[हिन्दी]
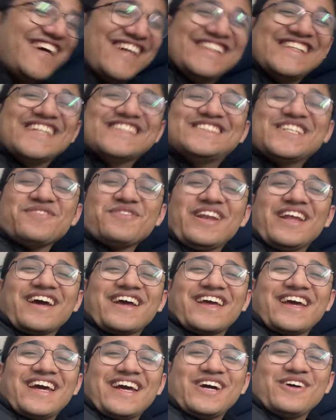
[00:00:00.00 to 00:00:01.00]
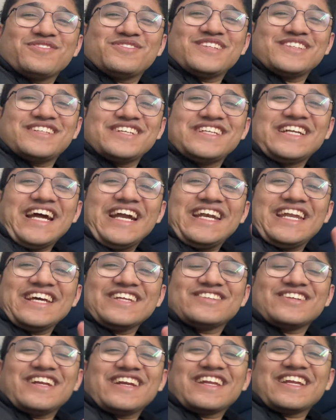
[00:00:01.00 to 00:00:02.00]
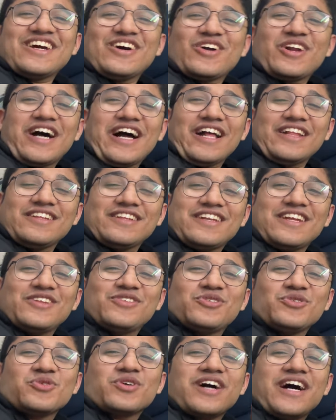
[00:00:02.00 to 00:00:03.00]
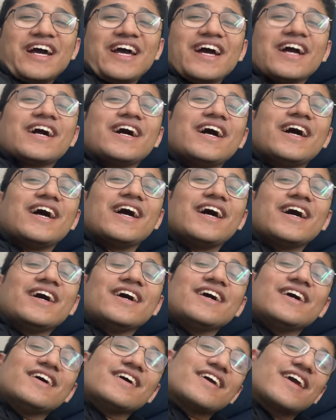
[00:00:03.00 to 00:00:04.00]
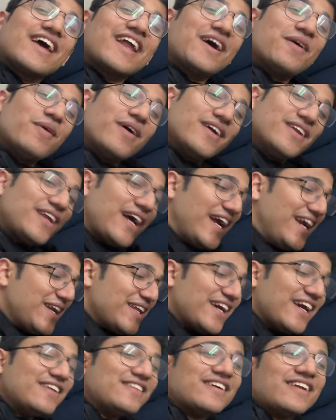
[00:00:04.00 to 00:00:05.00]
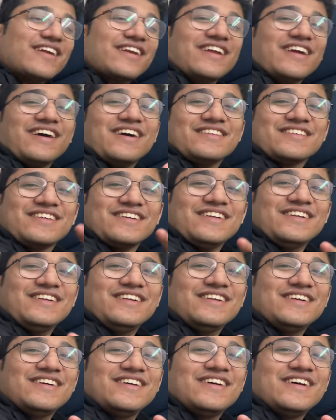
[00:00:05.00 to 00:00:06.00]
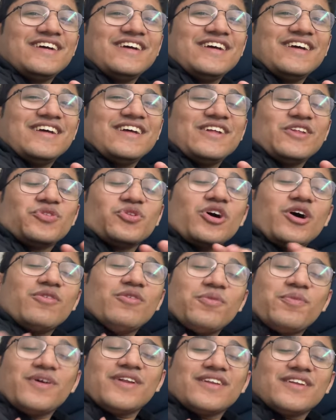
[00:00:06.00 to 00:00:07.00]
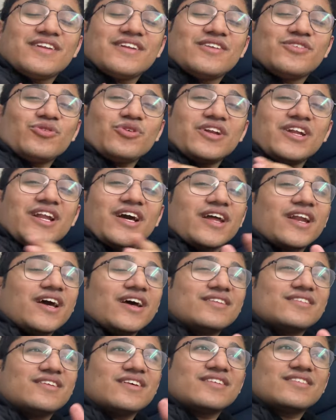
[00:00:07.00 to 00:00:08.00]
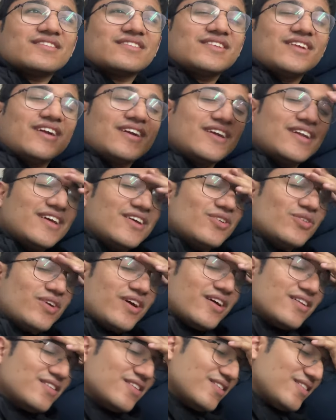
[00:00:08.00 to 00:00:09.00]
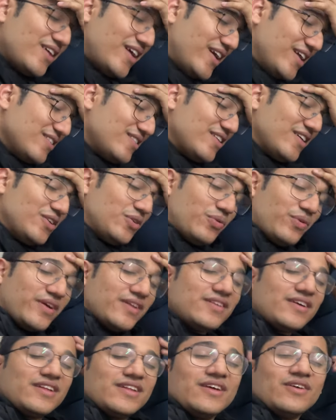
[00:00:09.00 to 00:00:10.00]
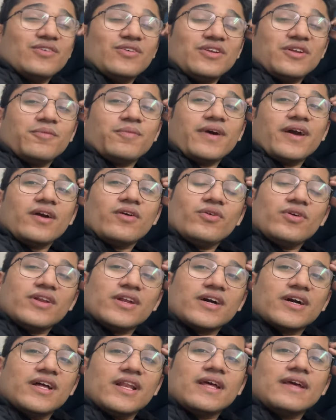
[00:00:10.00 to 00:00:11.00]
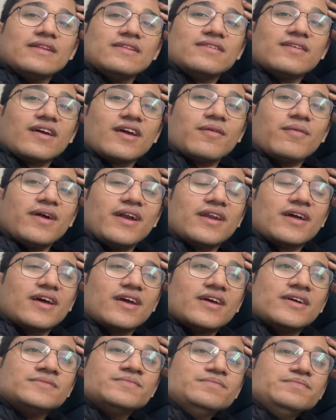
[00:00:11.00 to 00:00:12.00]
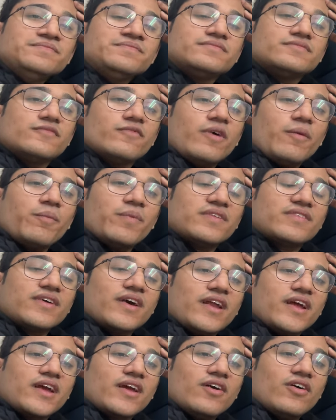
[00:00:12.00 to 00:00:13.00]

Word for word: ये जिम लग गया एक हफ्ते से डाइटिंग चल रही है और आज ने जो खाया खाया कह रहा भाई डाइट यही चल रही है आजकल तो अब अपन सोने लग रहे हैं सिक्स थर्टी हुए हैं छः साढ़े छः हुए हैं ज़्यादा हो नहीं पाए कोई ना कल खींचेंगे बैठ के वापस करेंगे